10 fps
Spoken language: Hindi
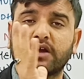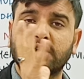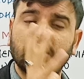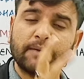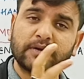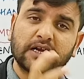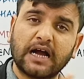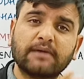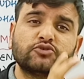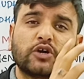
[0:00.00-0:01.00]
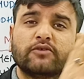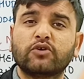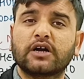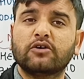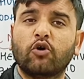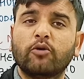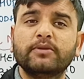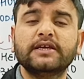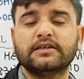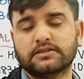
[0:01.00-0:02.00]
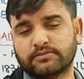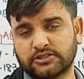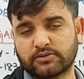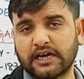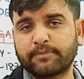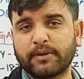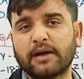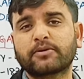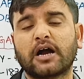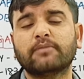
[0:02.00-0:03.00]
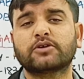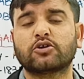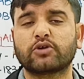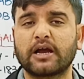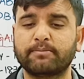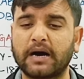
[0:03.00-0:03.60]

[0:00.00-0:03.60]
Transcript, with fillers: आपका काम जो है वो होमली मतलब घर पे आप काम करोगे आप